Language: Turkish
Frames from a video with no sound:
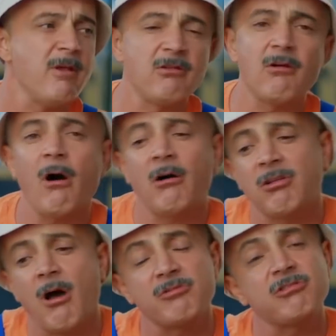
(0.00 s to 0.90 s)
ayıp ettik.
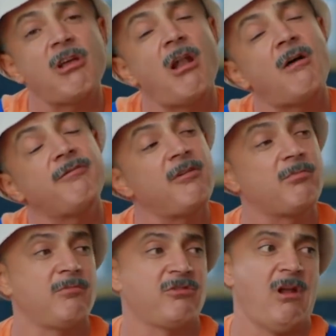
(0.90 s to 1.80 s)
Hatamızı telafi
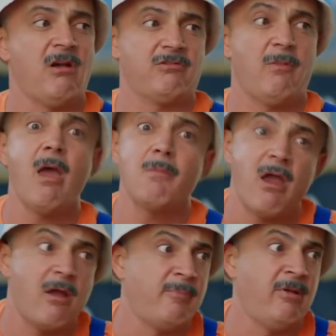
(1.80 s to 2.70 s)
etmemiz lazım.
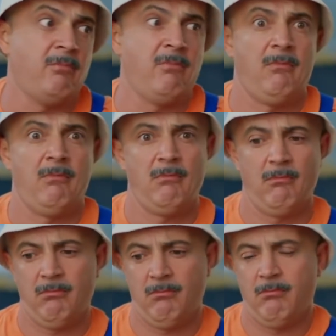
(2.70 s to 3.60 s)
Hemen yapalım. La
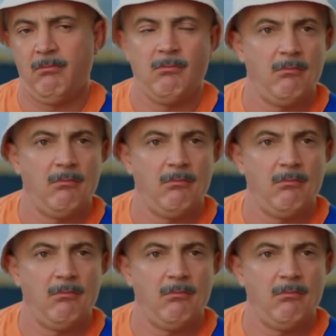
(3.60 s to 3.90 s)
atazlı